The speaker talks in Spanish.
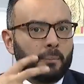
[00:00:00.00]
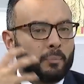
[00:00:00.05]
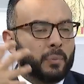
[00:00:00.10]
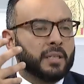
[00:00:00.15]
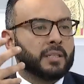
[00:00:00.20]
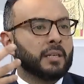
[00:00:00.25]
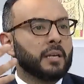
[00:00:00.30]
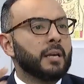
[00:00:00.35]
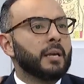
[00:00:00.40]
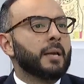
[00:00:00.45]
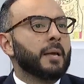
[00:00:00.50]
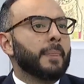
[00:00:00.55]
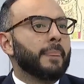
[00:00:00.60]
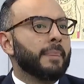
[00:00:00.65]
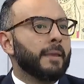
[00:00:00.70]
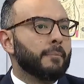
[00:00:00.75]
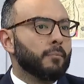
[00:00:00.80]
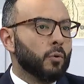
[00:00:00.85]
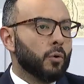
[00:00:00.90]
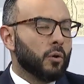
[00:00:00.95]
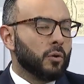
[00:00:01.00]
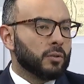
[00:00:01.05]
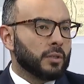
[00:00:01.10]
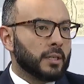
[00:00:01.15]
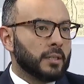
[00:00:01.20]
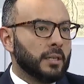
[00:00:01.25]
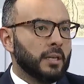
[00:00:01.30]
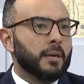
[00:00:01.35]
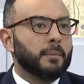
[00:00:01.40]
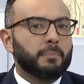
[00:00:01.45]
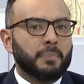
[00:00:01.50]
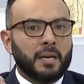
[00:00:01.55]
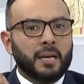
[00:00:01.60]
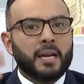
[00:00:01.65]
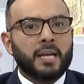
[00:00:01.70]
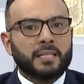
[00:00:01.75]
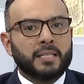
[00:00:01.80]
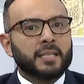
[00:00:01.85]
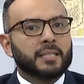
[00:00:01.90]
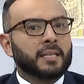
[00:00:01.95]
pues, de mucosas y de piel
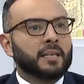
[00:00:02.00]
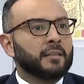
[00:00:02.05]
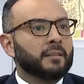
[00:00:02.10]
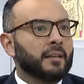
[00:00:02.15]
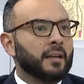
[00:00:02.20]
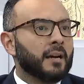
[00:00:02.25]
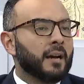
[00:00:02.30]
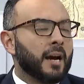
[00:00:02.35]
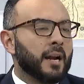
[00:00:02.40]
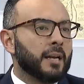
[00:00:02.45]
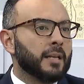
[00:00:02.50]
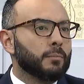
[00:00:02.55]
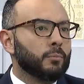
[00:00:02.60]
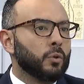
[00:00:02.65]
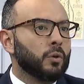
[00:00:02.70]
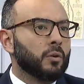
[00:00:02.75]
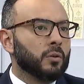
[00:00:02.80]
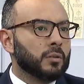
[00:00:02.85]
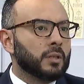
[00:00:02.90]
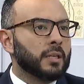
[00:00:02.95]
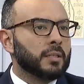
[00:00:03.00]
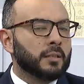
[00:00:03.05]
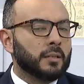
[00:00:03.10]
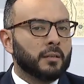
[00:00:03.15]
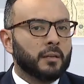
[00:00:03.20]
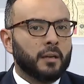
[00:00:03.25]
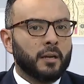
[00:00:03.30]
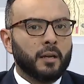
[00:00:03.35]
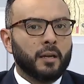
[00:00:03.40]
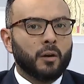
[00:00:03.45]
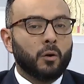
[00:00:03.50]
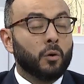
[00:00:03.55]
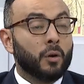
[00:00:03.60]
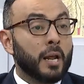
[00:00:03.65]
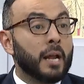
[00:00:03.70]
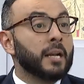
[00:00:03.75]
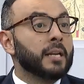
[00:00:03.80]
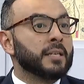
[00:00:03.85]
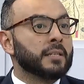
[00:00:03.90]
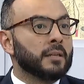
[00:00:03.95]
adyacente a las mucosas eh,
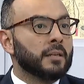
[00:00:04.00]
orales.